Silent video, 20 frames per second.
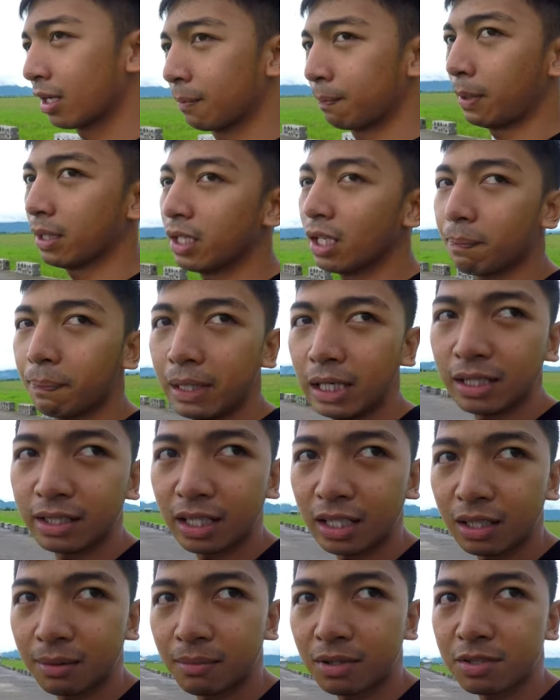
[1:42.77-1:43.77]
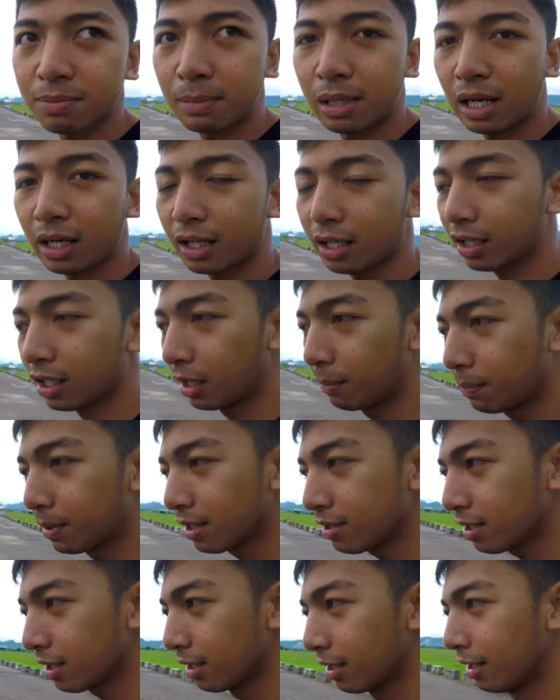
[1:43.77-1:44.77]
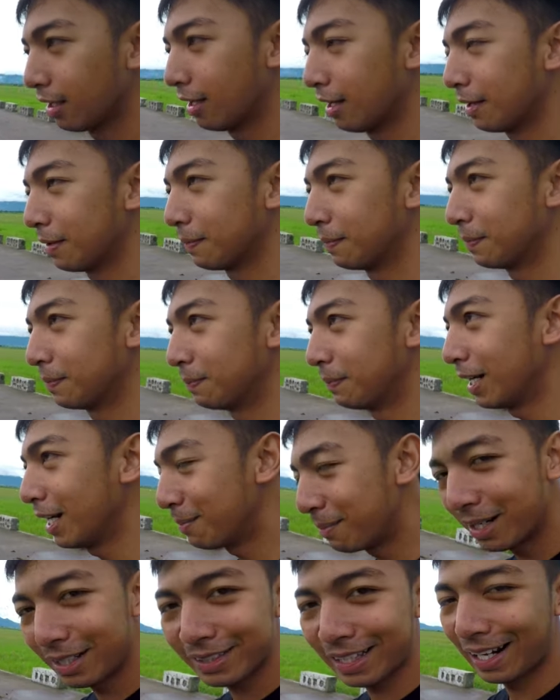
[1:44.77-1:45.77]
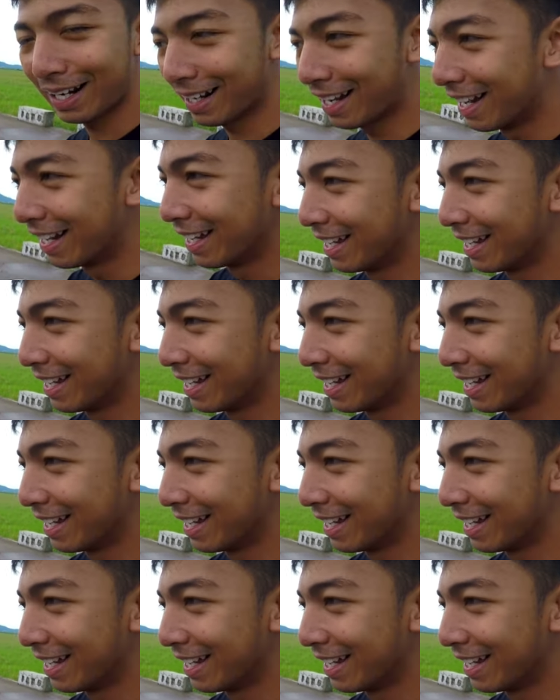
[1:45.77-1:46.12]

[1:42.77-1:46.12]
pag nagpalit ka ng mas malaking carb kasi malamang talaga